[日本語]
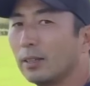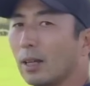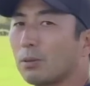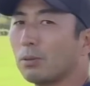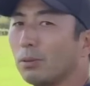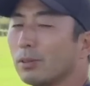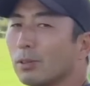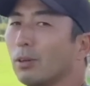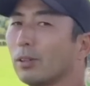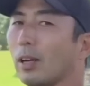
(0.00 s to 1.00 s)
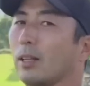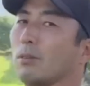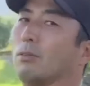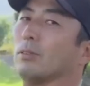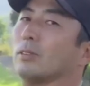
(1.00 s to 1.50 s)
でこの状態で
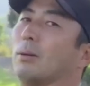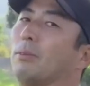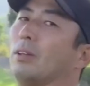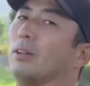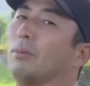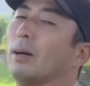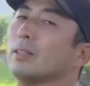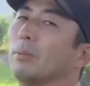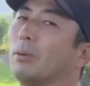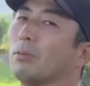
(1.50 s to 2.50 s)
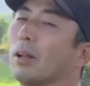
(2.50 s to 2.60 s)
こう背骨伸ばしても、